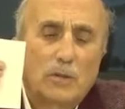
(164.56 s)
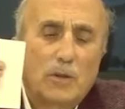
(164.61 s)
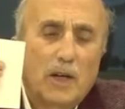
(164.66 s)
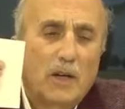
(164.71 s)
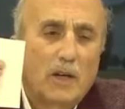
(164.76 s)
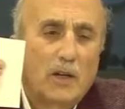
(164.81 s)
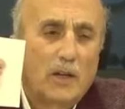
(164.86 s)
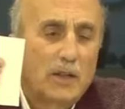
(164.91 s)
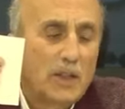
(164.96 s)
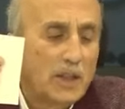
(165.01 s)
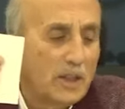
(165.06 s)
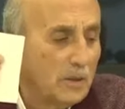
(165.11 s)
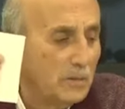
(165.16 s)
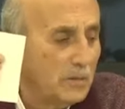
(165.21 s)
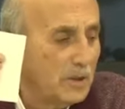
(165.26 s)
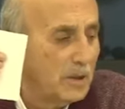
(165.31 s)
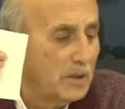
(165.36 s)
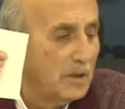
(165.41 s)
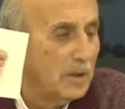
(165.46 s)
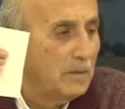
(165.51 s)
ve
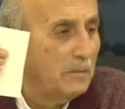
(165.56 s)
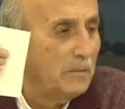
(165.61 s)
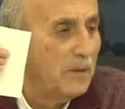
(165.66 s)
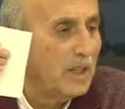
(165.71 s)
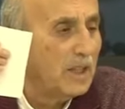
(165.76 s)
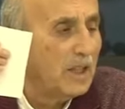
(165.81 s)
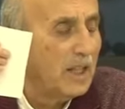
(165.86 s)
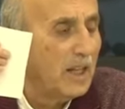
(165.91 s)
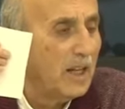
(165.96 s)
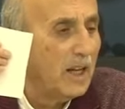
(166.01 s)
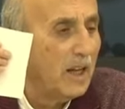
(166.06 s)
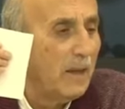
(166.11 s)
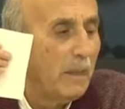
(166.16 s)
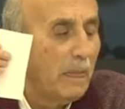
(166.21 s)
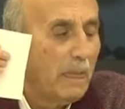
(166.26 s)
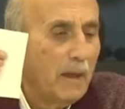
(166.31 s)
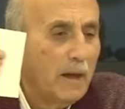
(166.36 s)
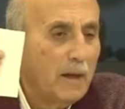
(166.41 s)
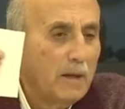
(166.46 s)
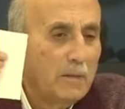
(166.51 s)
kardeşimizin
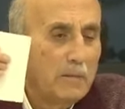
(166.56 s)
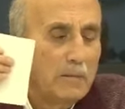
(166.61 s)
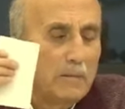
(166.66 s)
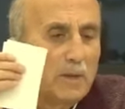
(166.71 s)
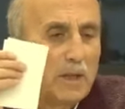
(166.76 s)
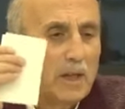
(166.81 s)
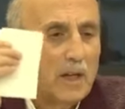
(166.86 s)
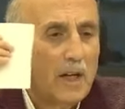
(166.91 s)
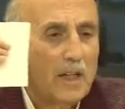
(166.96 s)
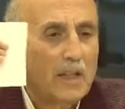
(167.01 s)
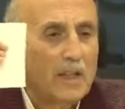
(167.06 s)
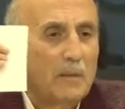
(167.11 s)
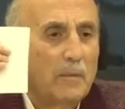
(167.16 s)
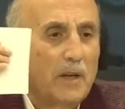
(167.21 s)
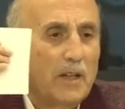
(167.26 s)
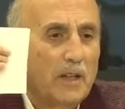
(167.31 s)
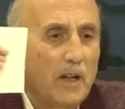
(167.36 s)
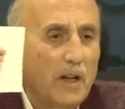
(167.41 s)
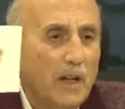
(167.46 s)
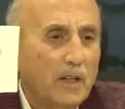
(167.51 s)
himmetiyle bir
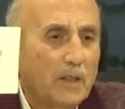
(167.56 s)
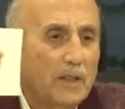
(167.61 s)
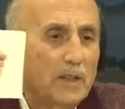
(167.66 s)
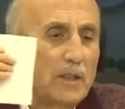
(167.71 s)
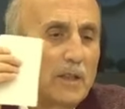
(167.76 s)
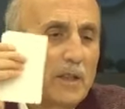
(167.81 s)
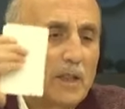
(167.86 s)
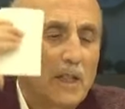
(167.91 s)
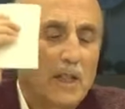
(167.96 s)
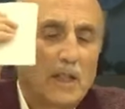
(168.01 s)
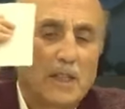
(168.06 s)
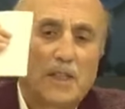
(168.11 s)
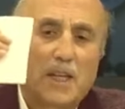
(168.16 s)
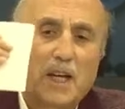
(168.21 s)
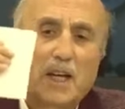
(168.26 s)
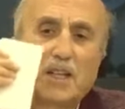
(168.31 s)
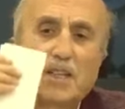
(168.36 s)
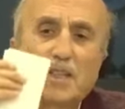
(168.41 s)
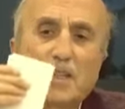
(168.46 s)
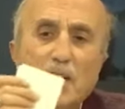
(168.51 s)
anda beni aldı.
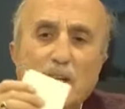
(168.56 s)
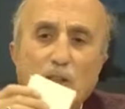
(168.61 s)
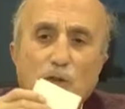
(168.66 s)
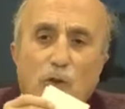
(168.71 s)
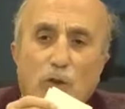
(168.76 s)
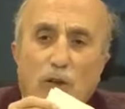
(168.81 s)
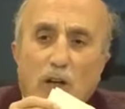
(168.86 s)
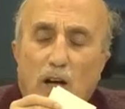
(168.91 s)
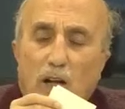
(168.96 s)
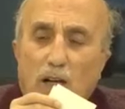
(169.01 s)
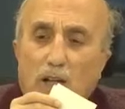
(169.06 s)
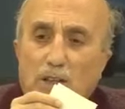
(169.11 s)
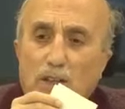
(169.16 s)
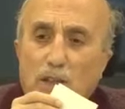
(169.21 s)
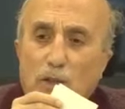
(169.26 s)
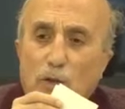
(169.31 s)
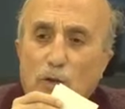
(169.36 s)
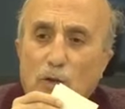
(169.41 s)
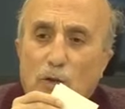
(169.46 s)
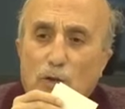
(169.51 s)
8 saat sonra
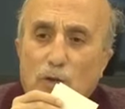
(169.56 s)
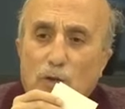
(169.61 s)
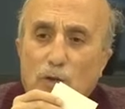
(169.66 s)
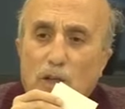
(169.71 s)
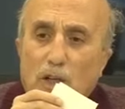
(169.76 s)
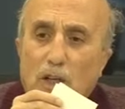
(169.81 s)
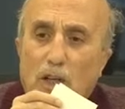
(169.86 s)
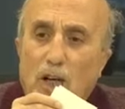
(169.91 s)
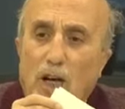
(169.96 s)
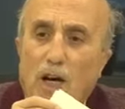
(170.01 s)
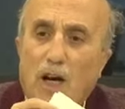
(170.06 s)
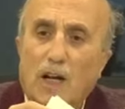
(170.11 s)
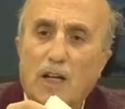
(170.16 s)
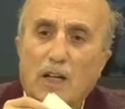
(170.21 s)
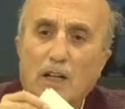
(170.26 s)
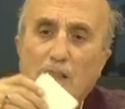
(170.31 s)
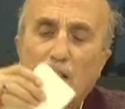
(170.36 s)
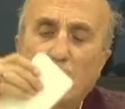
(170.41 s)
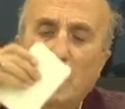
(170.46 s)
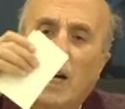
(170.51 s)
Ahlat'a götürdü.
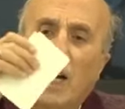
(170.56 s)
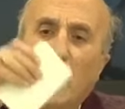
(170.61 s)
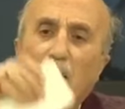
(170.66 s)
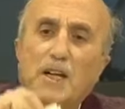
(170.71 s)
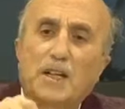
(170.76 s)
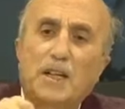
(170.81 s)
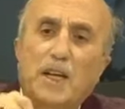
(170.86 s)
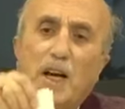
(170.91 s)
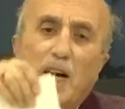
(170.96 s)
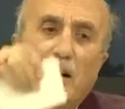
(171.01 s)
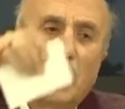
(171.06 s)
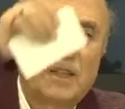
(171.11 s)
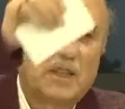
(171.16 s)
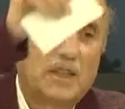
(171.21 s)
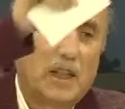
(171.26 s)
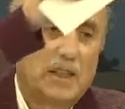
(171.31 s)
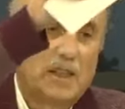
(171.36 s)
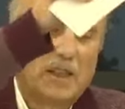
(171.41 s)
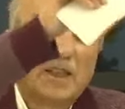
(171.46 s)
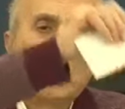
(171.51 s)
Ahlat'tan Ağrı'ya,
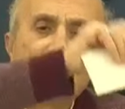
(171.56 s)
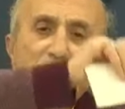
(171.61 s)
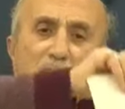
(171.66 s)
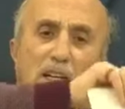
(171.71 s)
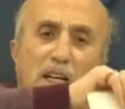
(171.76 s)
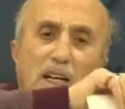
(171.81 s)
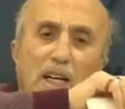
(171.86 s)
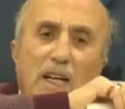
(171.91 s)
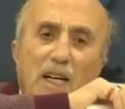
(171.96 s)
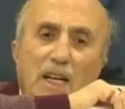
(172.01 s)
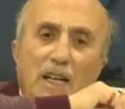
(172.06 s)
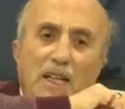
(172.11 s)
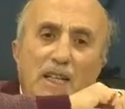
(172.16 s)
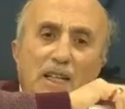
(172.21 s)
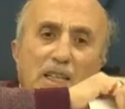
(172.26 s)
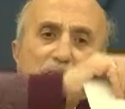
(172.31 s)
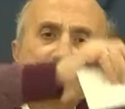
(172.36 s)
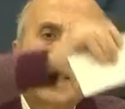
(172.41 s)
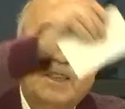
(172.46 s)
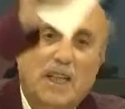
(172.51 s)
Ağrı'dan Iğdır'a,
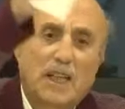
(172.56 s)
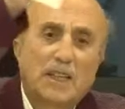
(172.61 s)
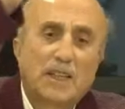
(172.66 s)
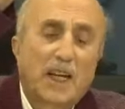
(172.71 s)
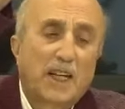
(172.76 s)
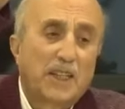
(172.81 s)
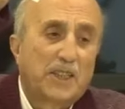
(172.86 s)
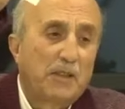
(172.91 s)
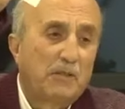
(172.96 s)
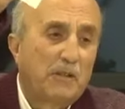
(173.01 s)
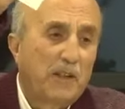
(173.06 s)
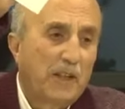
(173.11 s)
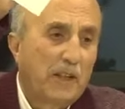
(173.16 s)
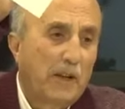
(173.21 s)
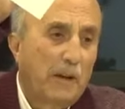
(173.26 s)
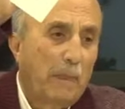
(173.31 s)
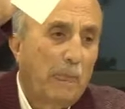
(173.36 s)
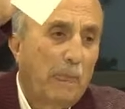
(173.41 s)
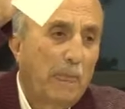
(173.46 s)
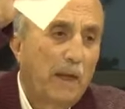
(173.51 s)
Iğdır'dan
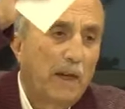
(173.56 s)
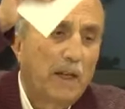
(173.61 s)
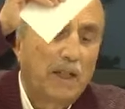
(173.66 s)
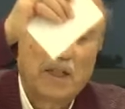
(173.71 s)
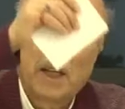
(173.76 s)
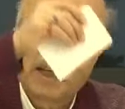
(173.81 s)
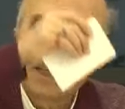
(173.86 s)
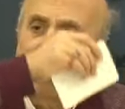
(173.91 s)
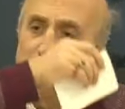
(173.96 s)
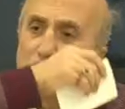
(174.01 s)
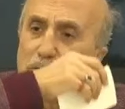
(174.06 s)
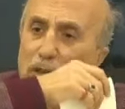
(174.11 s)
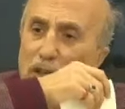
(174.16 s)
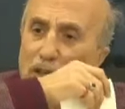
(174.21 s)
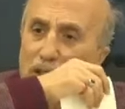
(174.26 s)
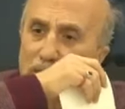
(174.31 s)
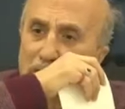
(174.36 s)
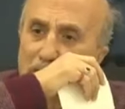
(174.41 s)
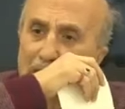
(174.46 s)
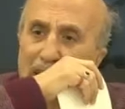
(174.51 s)
Nahçıvan'a.
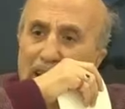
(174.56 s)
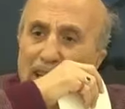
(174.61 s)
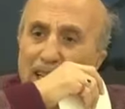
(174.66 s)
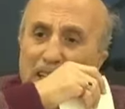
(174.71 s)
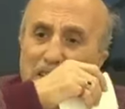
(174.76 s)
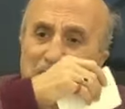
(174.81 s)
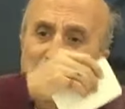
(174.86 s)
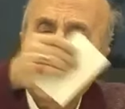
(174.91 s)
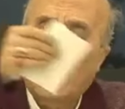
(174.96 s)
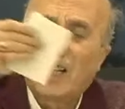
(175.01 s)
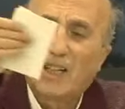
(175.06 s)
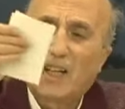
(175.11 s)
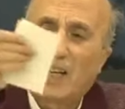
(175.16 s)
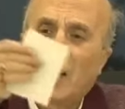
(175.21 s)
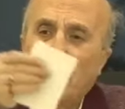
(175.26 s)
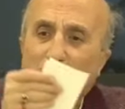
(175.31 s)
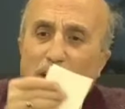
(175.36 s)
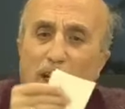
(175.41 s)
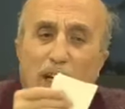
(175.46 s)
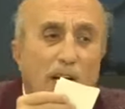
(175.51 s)
Nahçıvan'ın da en
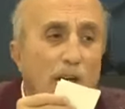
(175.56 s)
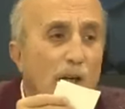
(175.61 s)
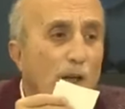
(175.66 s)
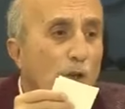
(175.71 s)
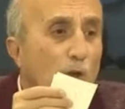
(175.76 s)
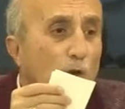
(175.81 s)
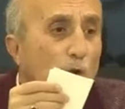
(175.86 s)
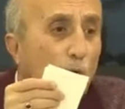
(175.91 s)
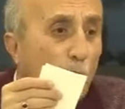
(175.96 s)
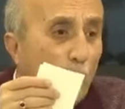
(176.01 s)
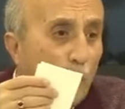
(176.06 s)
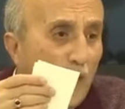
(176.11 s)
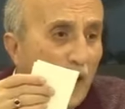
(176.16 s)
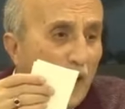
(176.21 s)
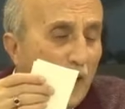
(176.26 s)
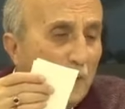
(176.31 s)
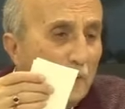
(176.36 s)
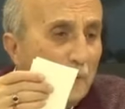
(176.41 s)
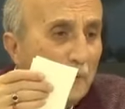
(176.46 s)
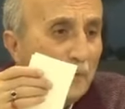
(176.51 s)
aşağılarında
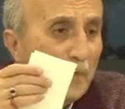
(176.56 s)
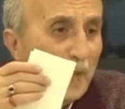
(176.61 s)
Culfa